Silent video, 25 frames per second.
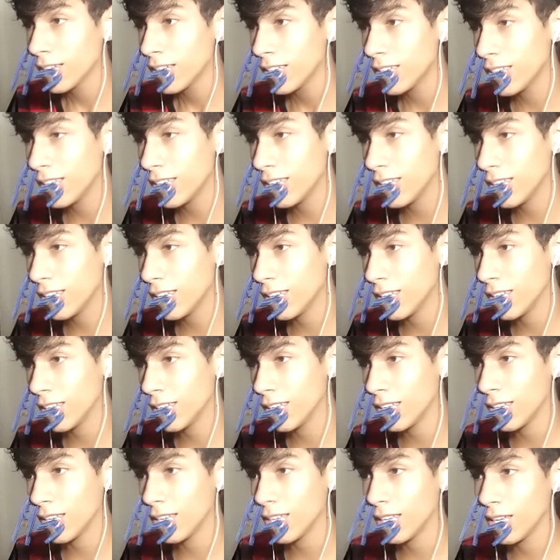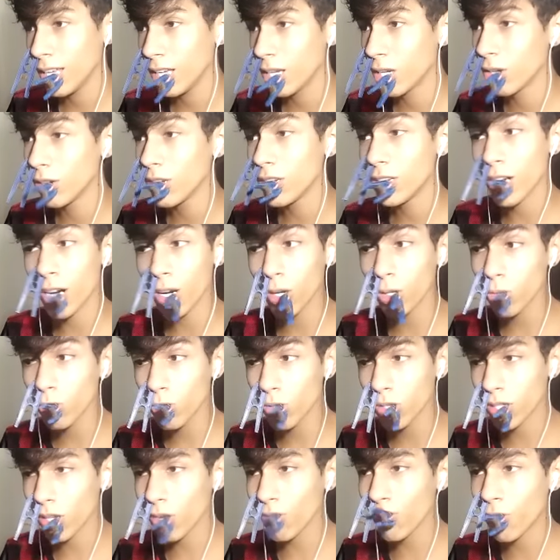que eu enxergo
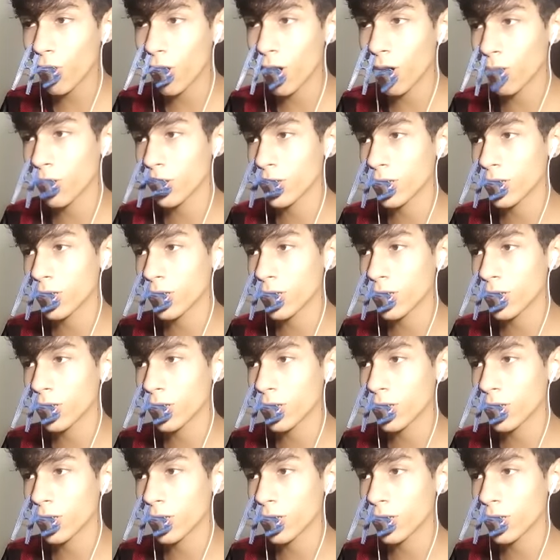tudo sem foco,